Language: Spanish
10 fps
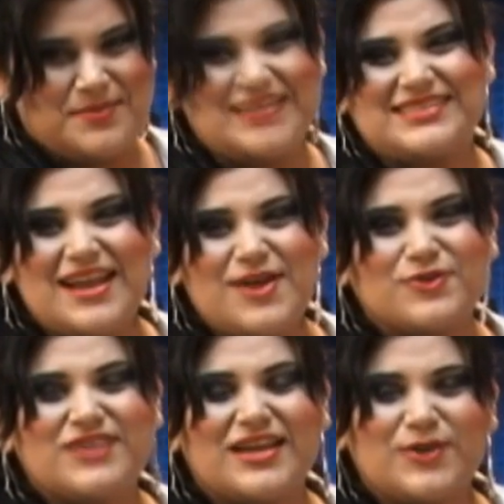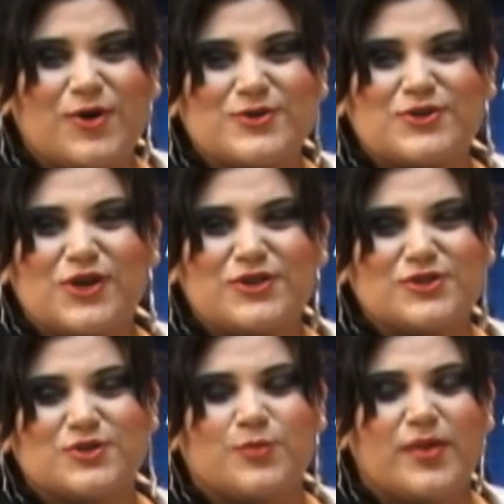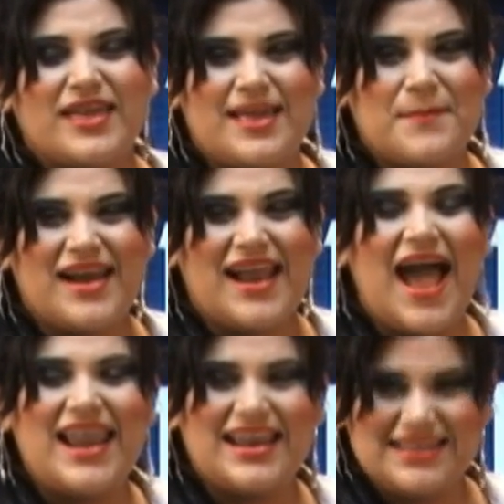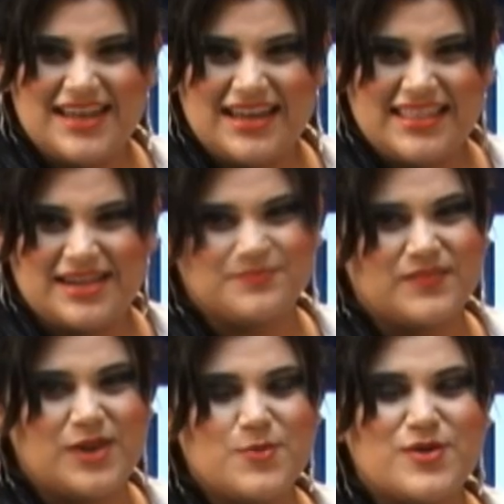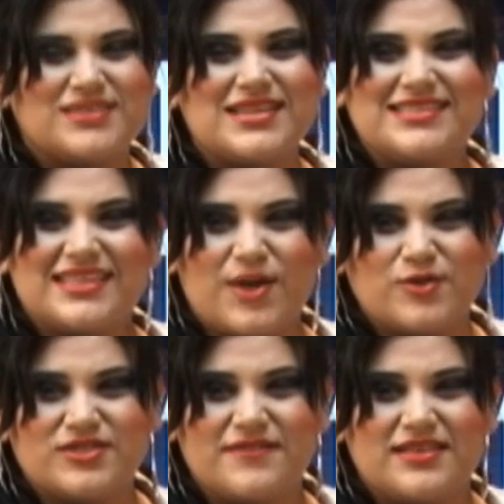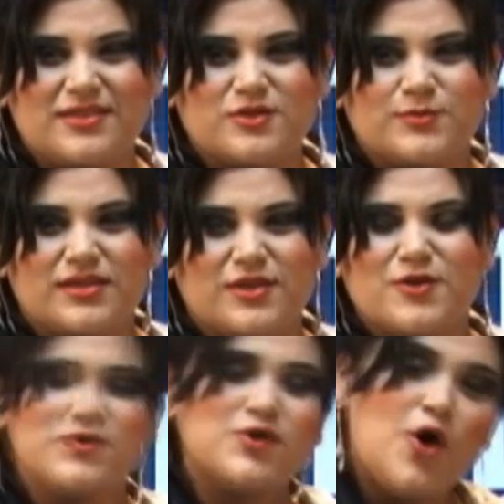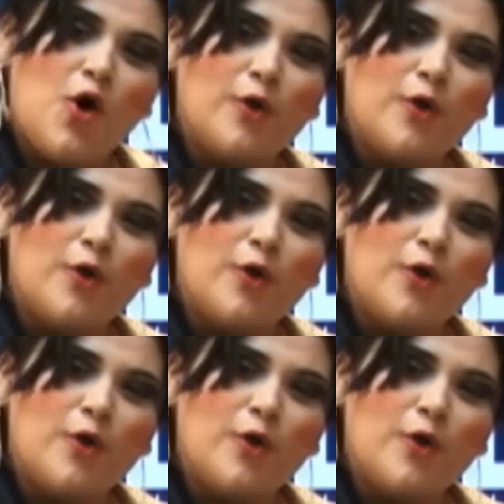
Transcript: Para estar en contacto con nosotros nos puede llamar a la línea líder, el número es el 711-2222,